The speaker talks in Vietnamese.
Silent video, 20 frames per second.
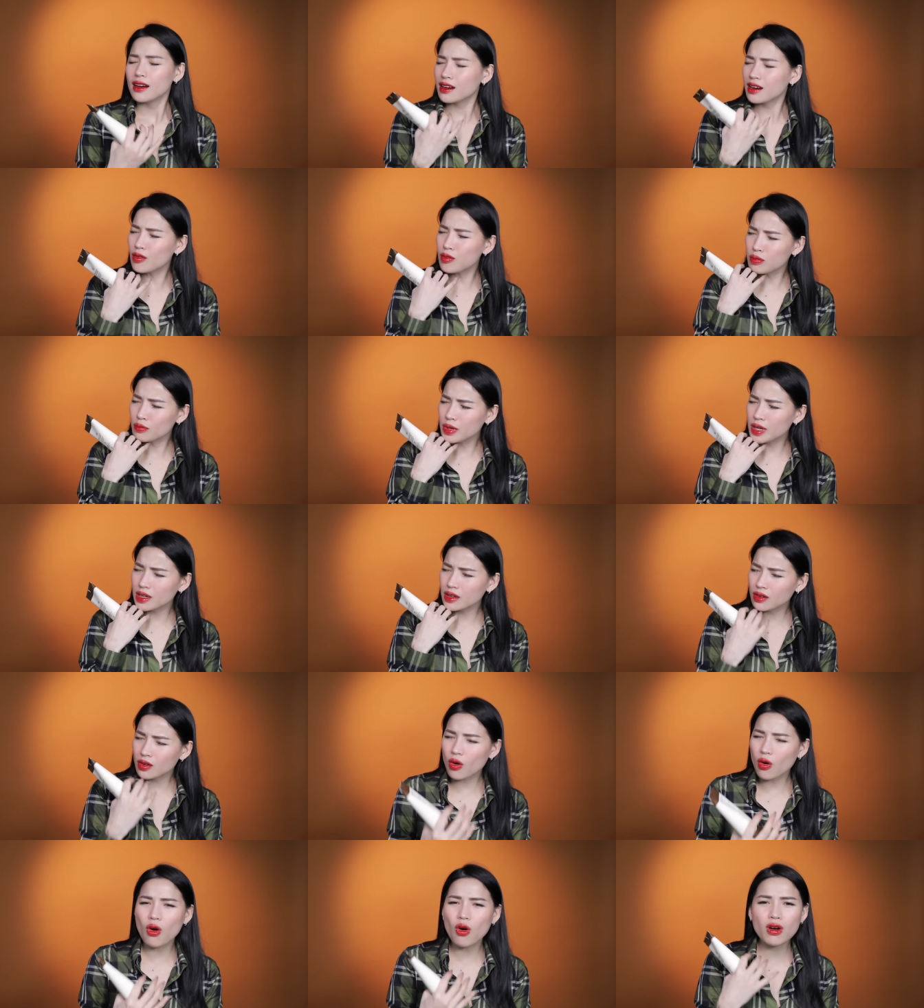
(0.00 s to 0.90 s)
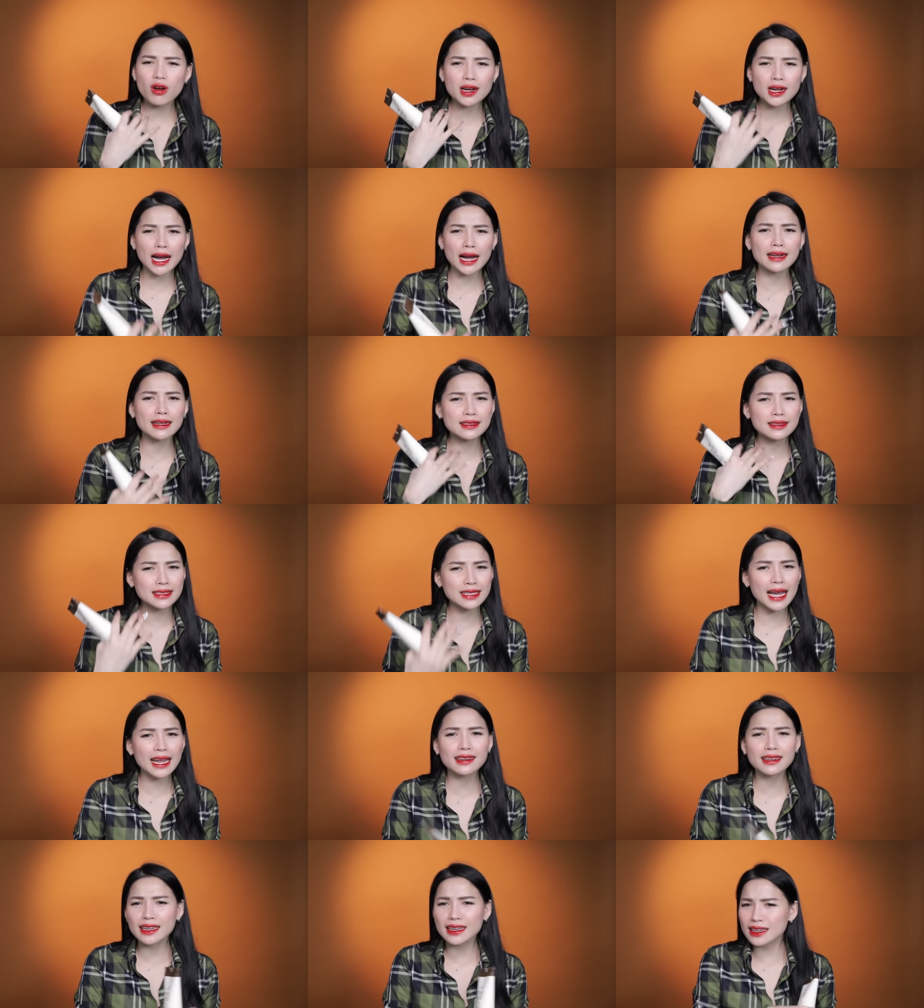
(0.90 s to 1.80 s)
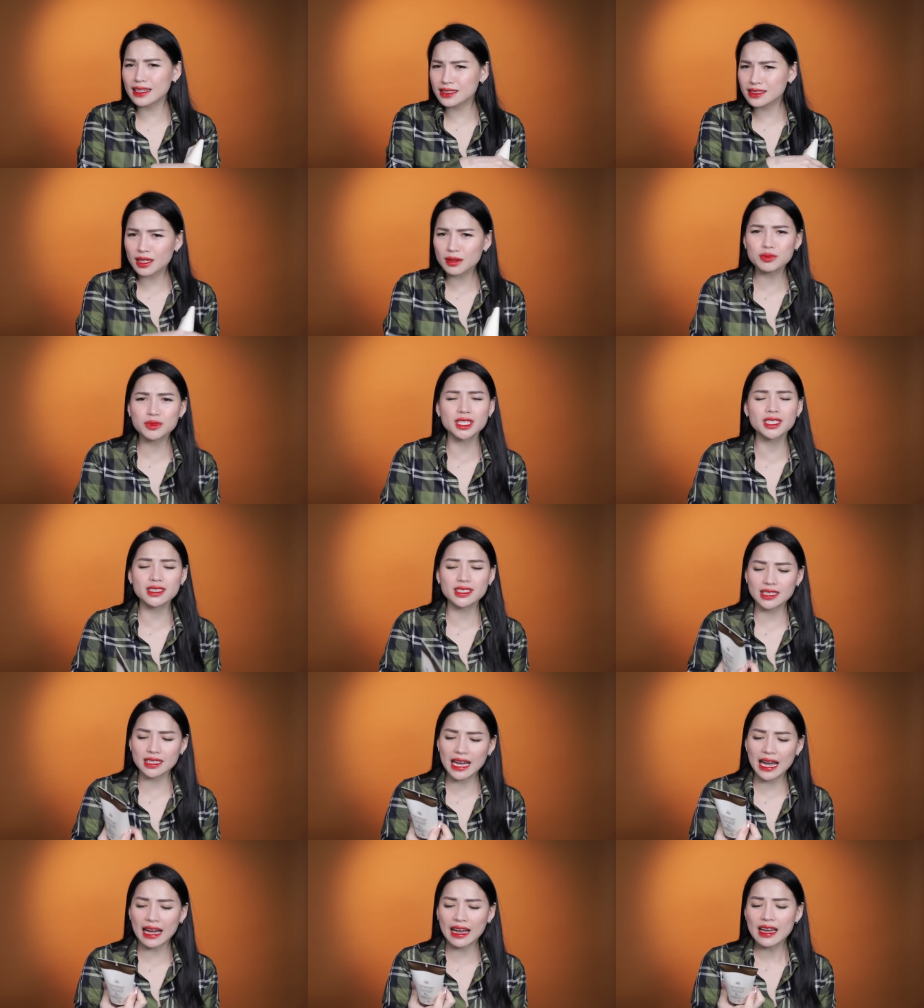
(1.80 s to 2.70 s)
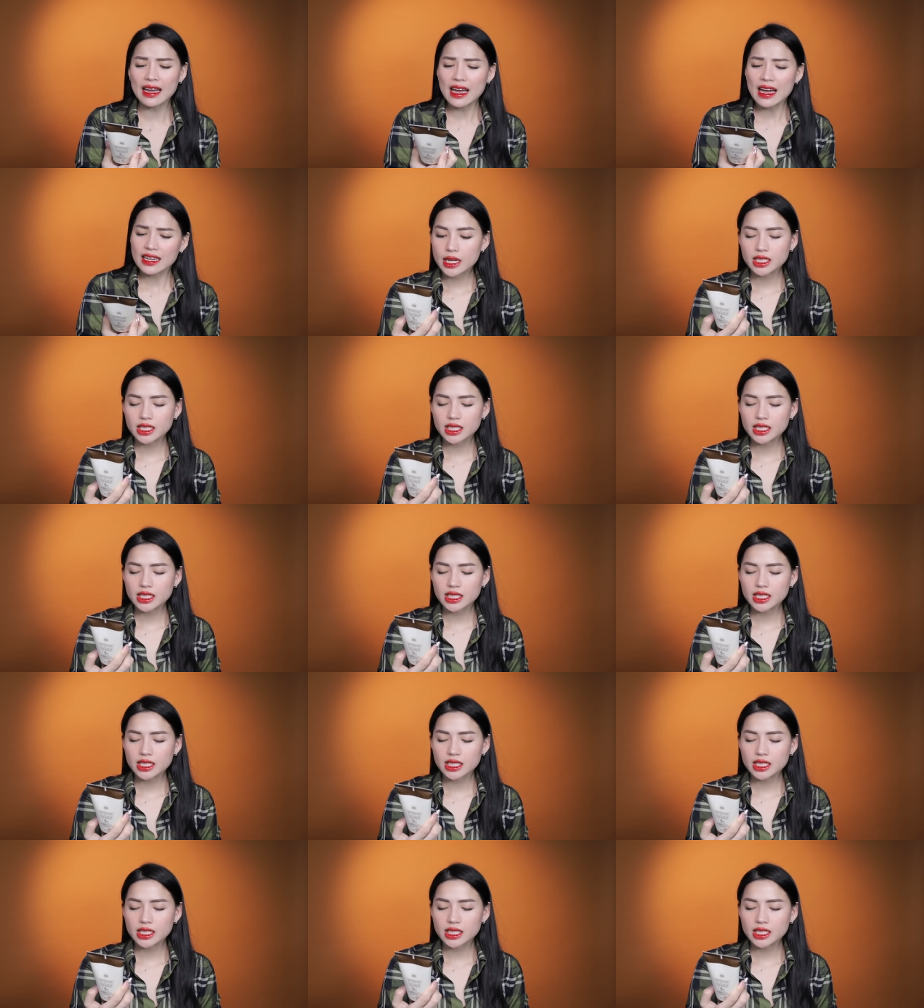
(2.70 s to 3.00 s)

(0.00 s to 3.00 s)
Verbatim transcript: không bị khô, căng, rát hay là châm chích gì cả.